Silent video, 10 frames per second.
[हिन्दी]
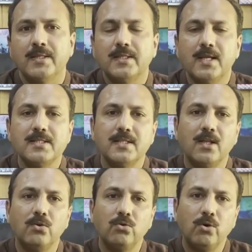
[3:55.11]
जितना ज़्यादा
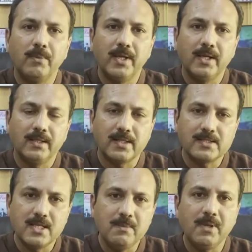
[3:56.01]
लोगों में
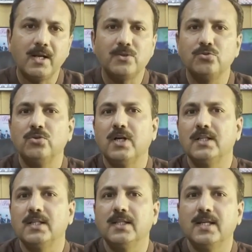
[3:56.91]
तकसीम करना शुरू कर
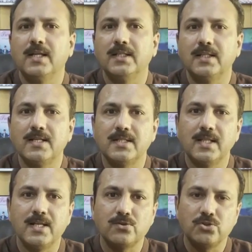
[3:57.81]
देते हैं जितना
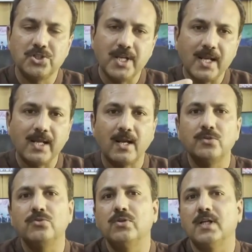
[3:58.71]
ज़्यादा इसको शेयर करना
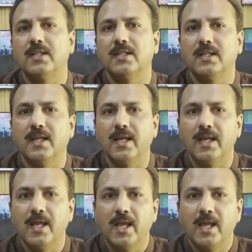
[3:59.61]
शुरू कर देते हैं